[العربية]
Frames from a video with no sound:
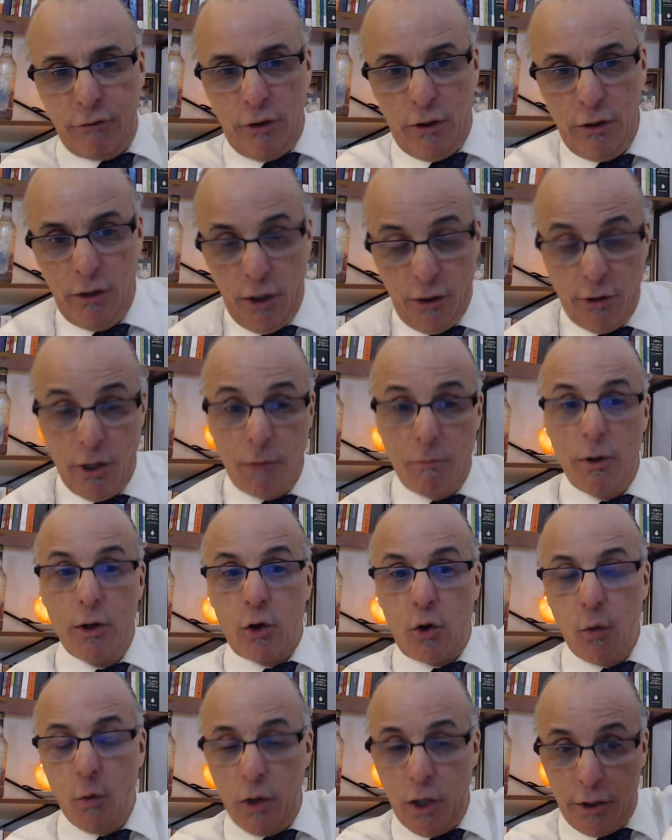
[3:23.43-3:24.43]
لأن الملك
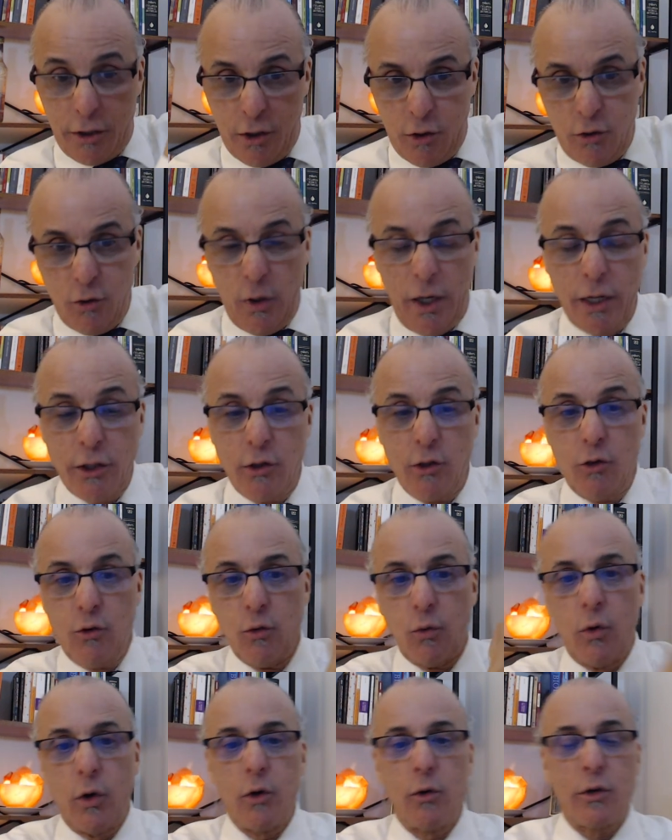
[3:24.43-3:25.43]
هو الذي يعين
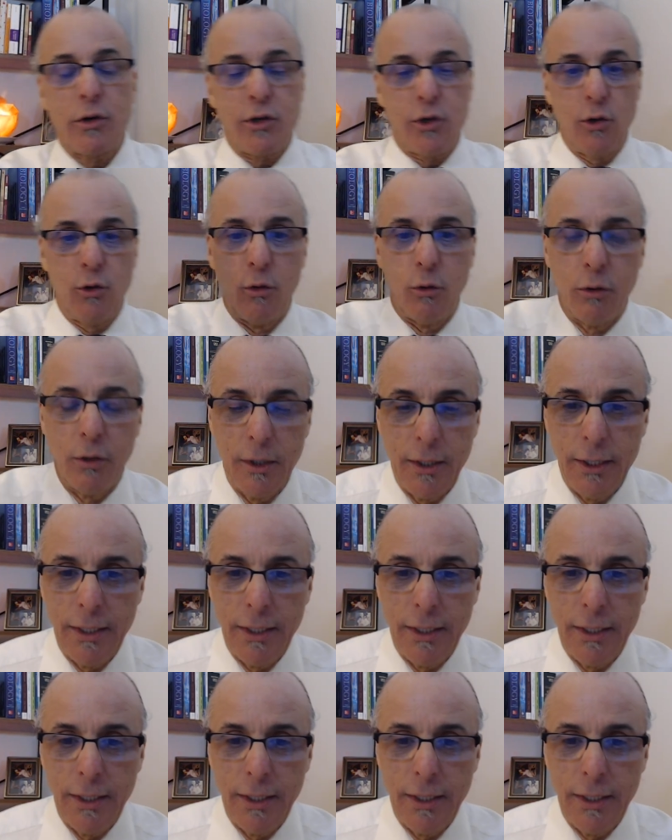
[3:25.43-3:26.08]
ويرسل